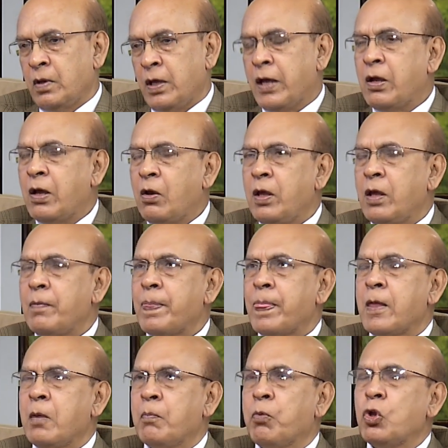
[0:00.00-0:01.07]
এখানে
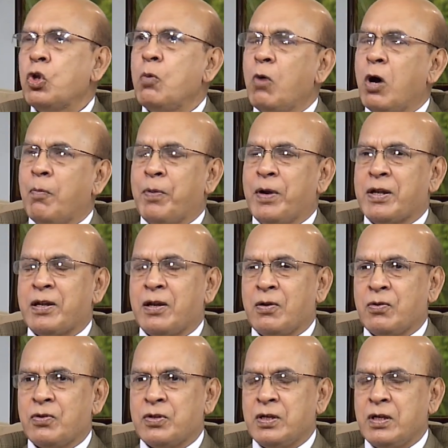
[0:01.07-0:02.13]
প্রথম অপারেশন
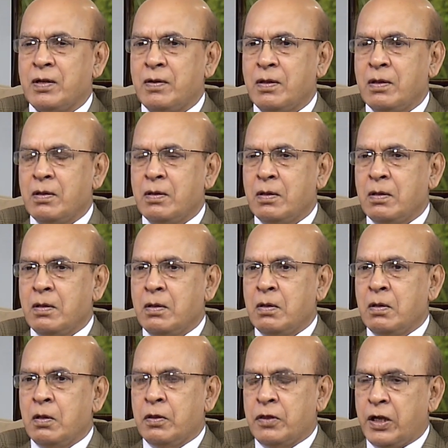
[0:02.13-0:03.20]
হচ্ছে
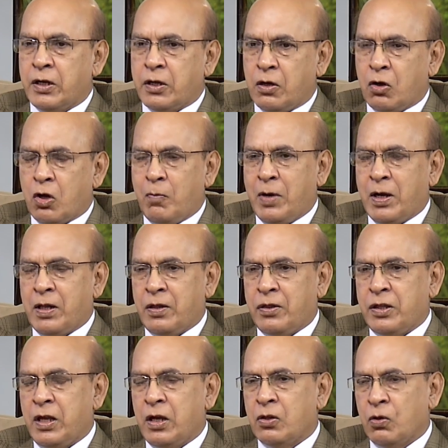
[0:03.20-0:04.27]
সেক্টর কমান্ডার
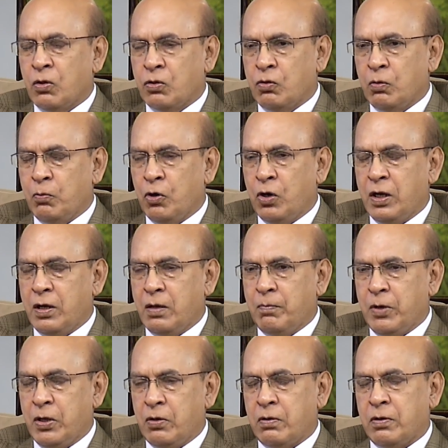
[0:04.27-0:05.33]
সিআর দত্ত বললেন
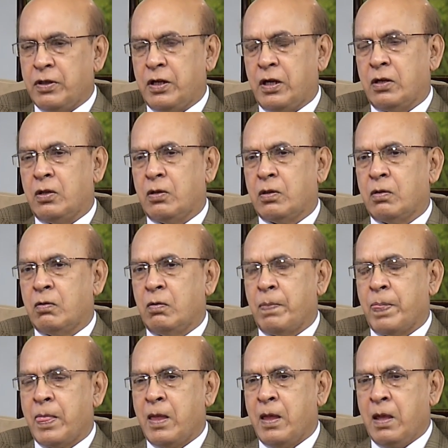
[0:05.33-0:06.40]
মেজর সিআর দত্ত
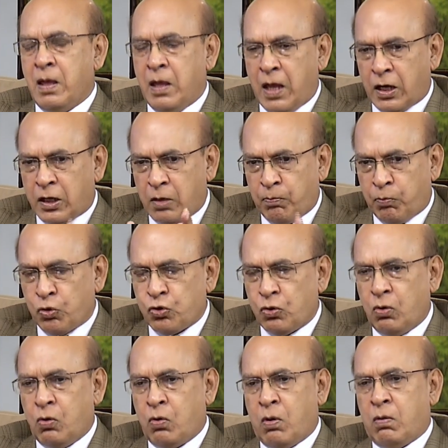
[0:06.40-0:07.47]
একটা
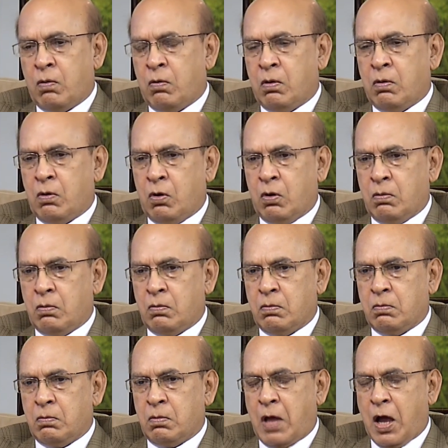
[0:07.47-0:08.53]
প্রচণ্ড
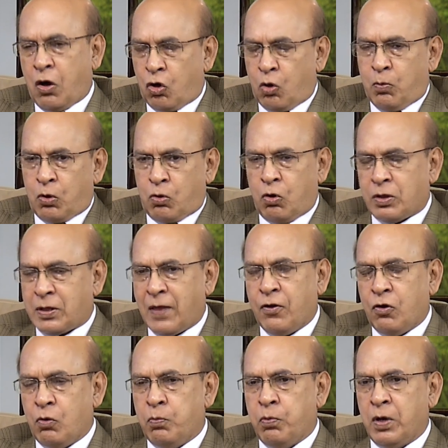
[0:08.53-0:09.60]
আক্রমণ করো
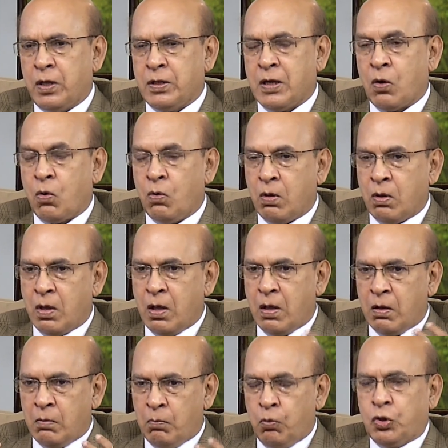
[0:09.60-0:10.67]
তাদের উপরে যেন
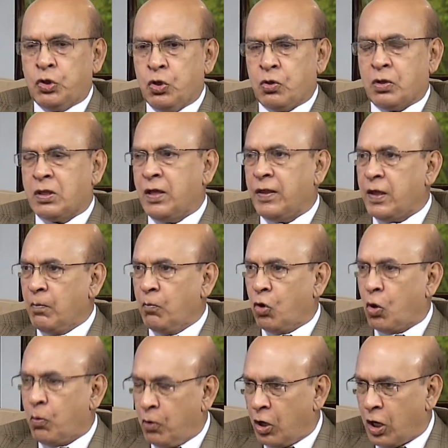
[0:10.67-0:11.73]
মুক্তিযোদ্ধাদের
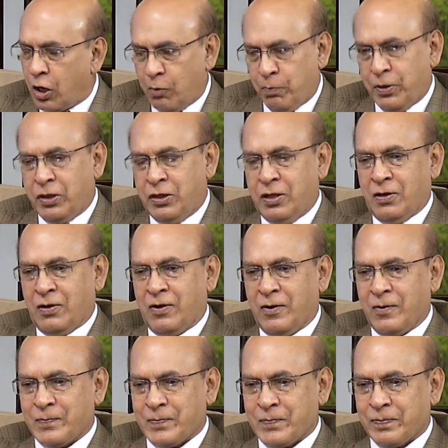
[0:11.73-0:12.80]
মনোবল আরও বৃদ্ধি হয়
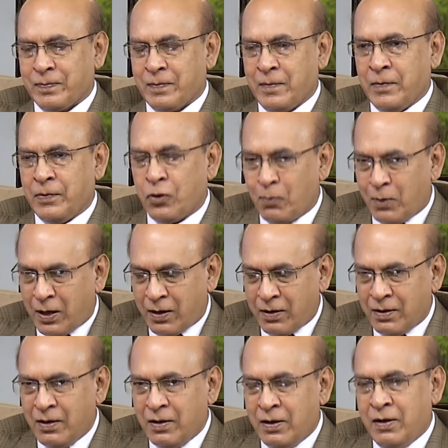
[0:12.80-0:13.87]
তোমার
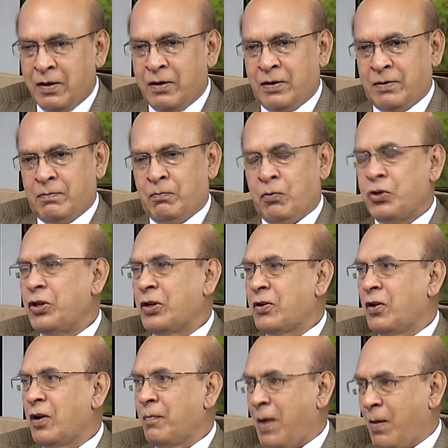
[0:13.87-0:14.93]

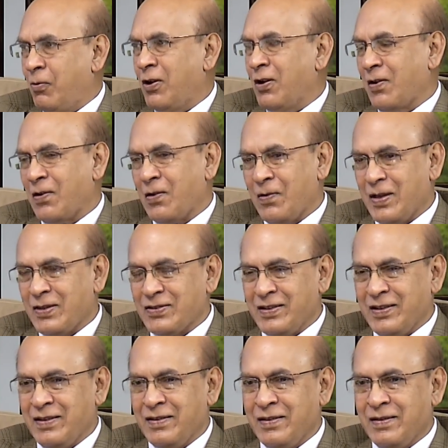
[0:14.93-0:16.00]
প্রশিক্ষণ ব্যবহার করো আজকে